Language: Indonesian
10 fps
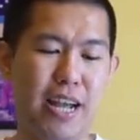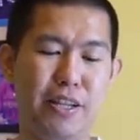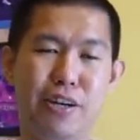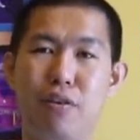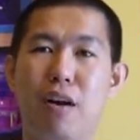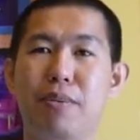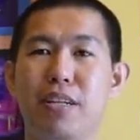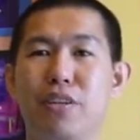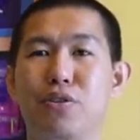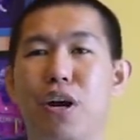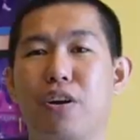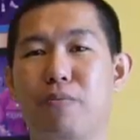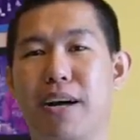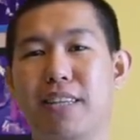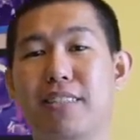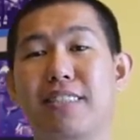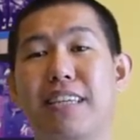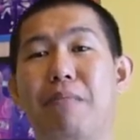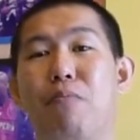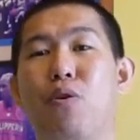Andre Drummond dan juga Domatas
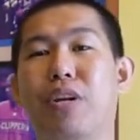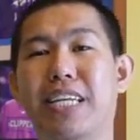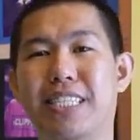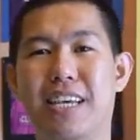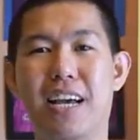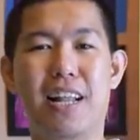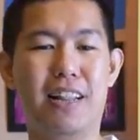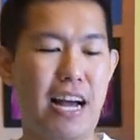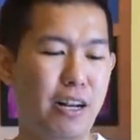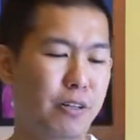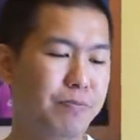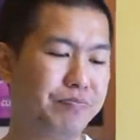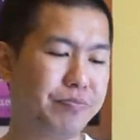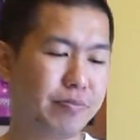Sabonis lalu